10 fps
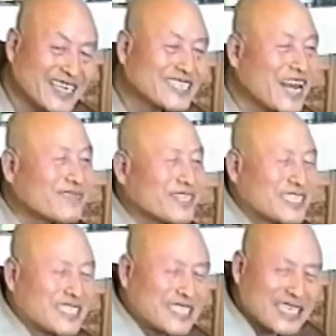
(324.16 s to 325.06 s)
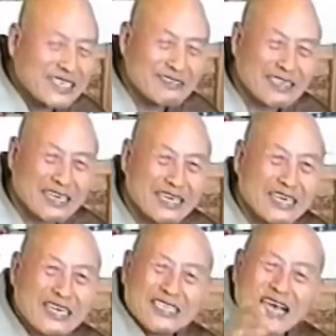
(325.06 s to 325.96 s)
그 사람이 신세진 걸 생각
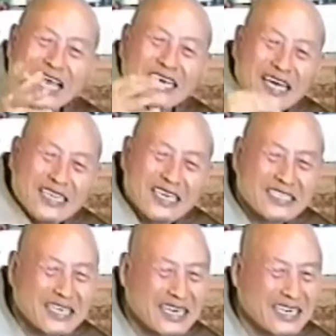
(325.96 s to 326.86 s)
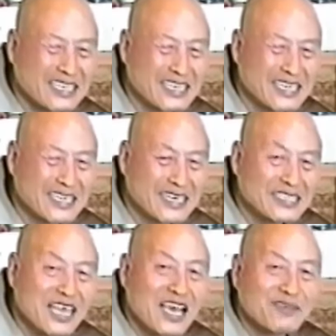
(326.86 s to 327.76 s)
자연의 은혜를 생각
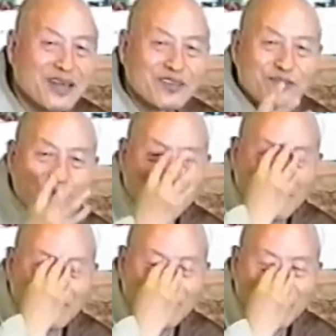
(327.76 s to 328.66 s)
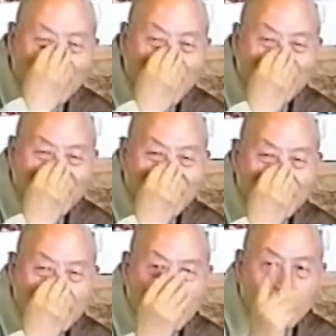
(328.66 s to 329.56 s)
생각해봐 눈물이 나도 고마우면
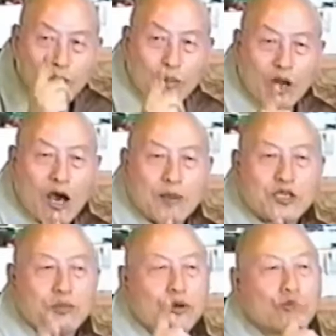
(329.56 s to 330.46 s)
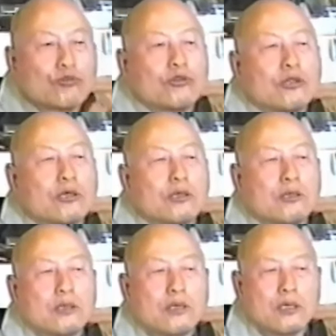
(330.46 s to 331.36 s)
바로 암세포 눈
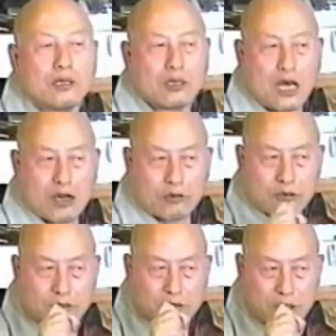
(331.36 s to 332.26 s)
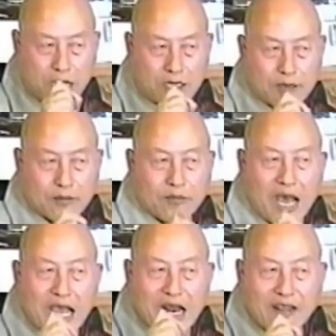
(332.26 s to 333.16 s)
바로 딱
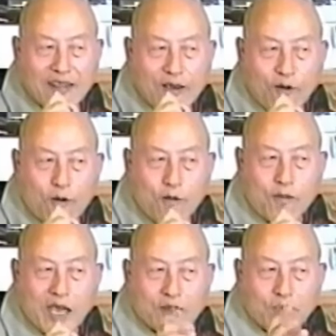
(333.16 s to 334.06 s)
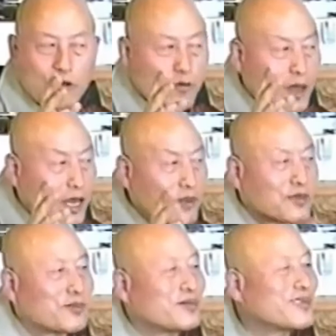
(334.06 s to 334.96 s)
많이 안해 5분만 해도 포로 많이
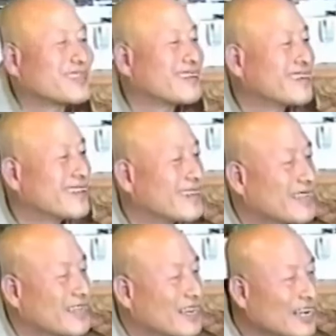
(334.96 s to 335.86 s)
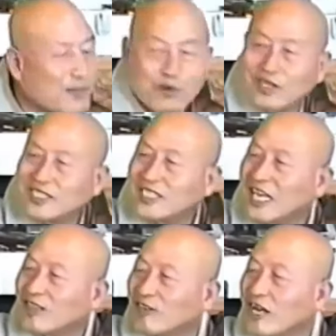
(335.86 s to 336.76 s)
암세 거기 무엇이
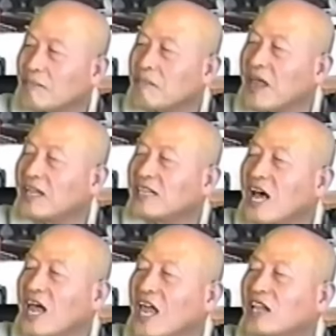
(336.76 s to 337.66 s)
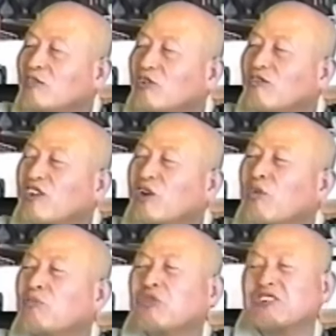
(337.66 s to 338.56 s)
생기냐면 베타 엔돌핀
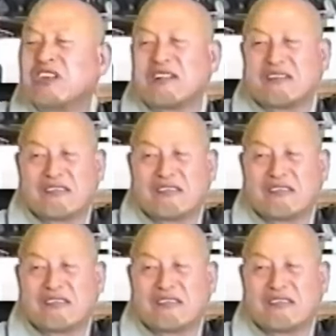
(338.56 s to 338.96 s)
호르몬이죠.